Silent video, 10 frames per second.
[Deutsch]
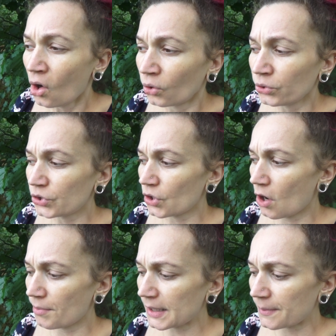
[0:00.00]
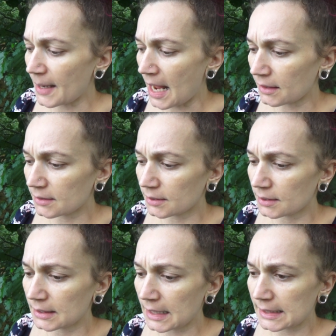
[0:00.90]
Und da habe ich gemerkt,
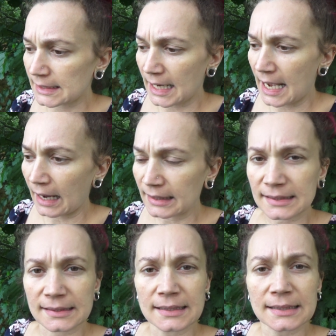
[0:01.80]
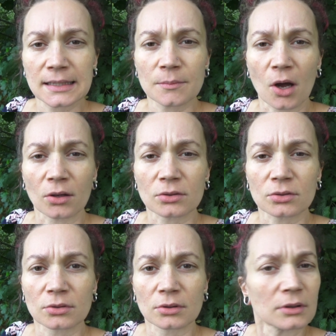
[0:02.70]
dass langes Sitzen im
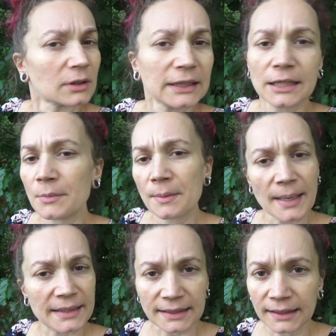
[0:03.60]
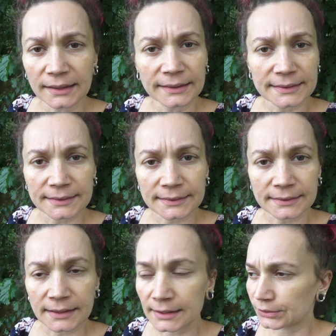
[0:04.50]
Auto nicht mehr mein Ding ist.
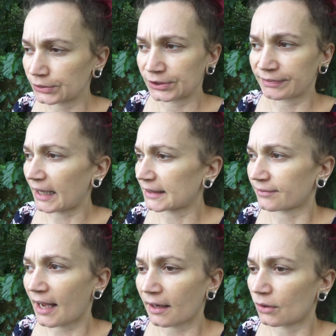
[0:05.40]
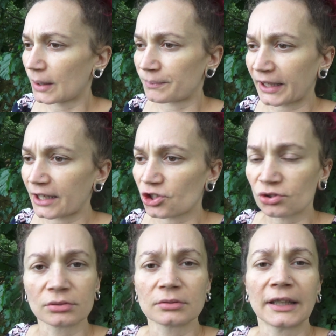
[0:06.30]
Also zwei, zweieinhalb, drei
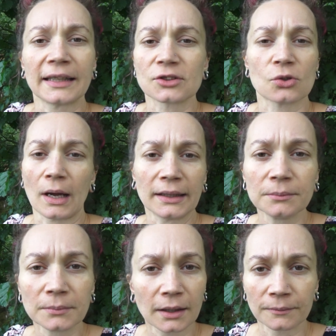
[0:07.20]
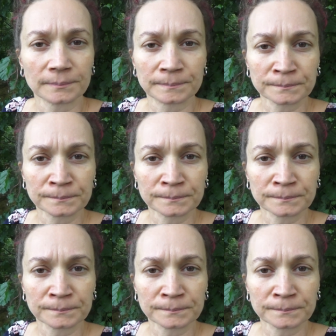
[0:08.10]
Stunden geht gar nicht mehr.